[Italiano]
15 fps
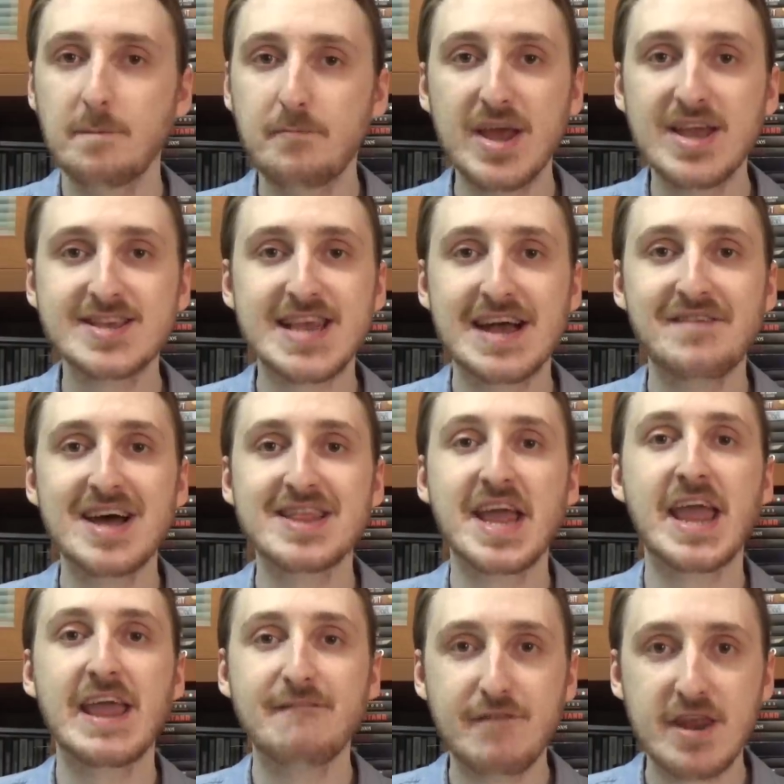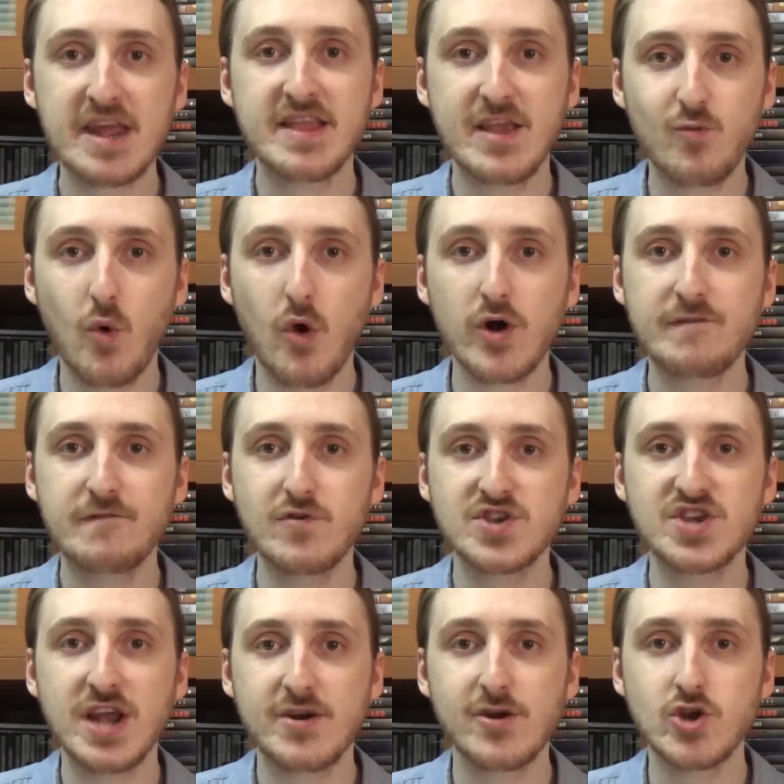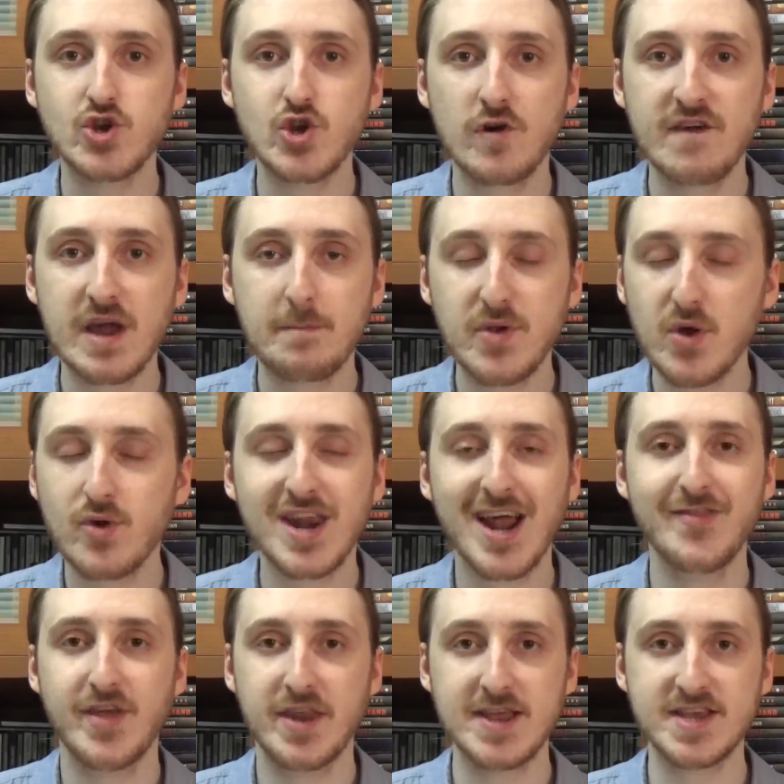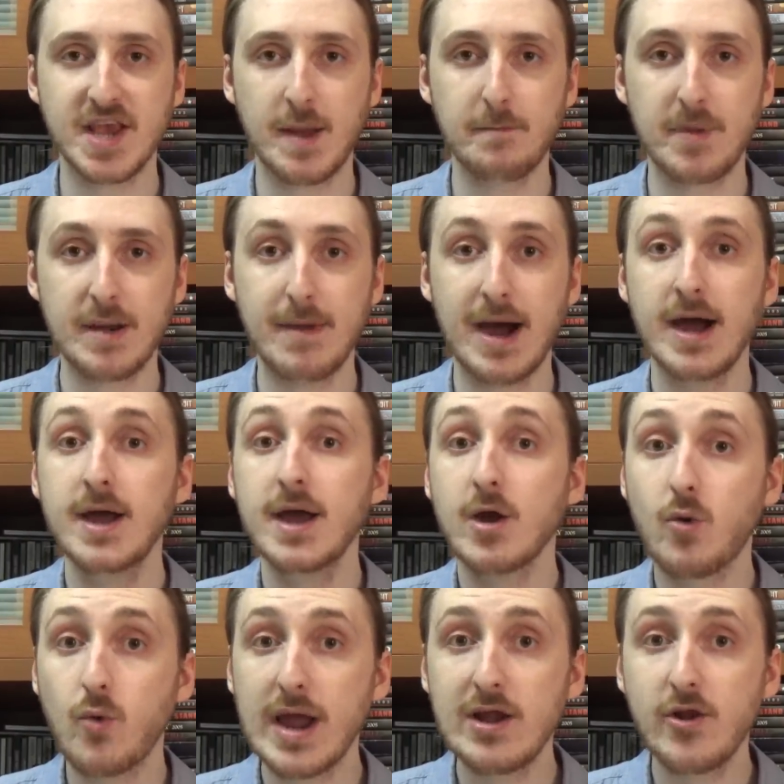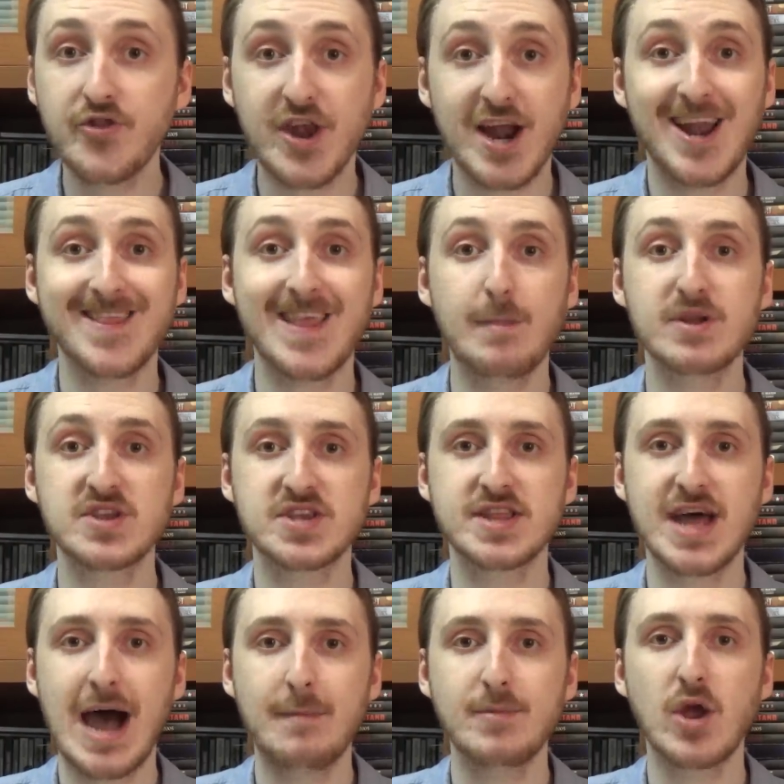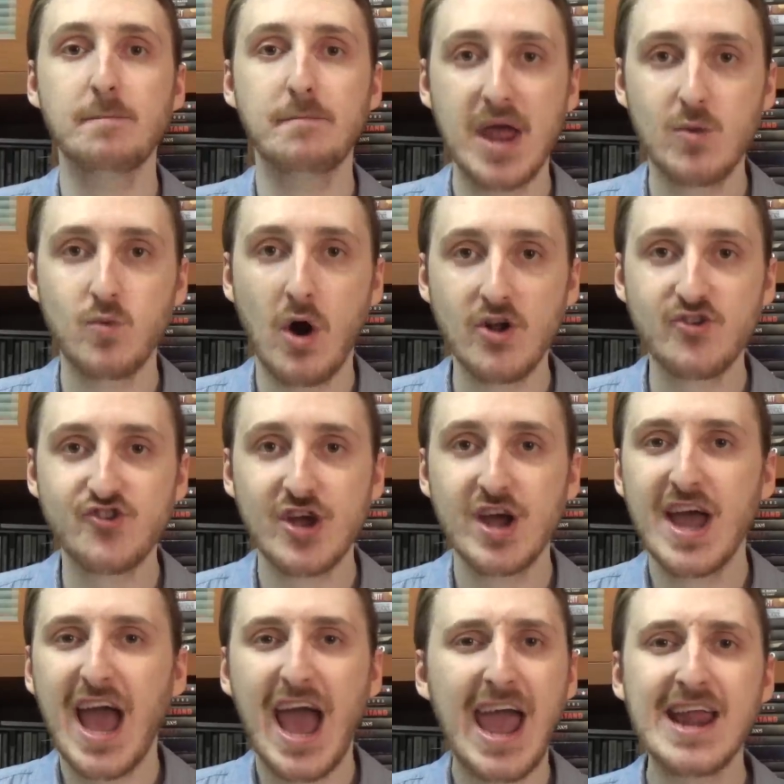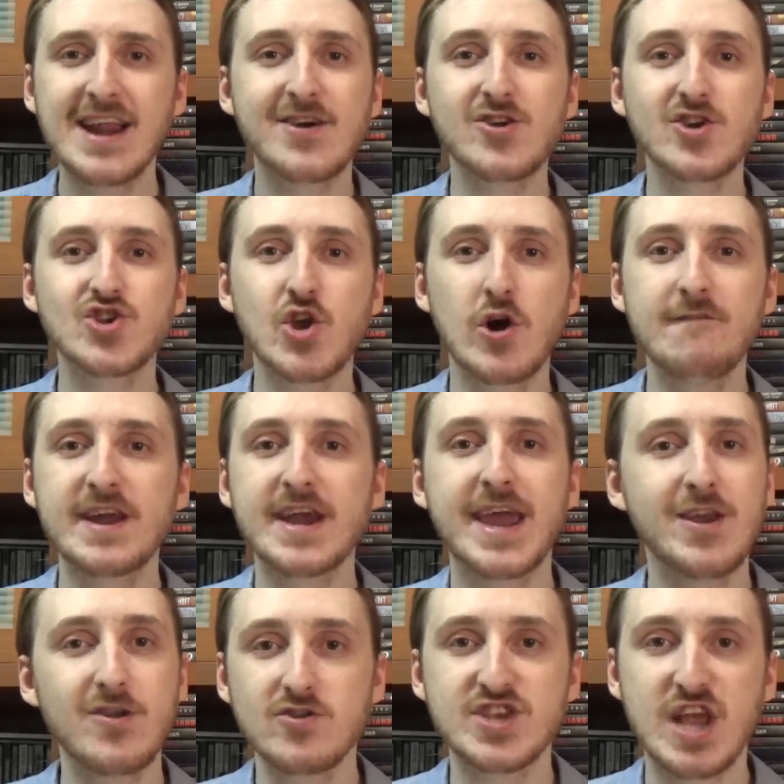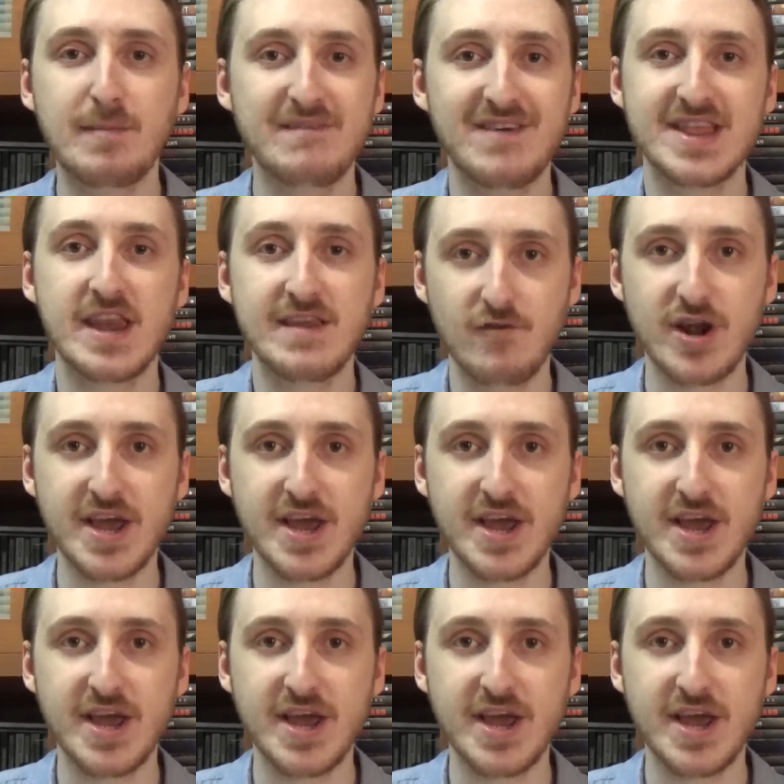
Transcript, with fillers: Pensavate che Infinity War fosse il crossover più grande di sempre, ma quello tra la WCW e Baywatch è il crossover che non sapevate di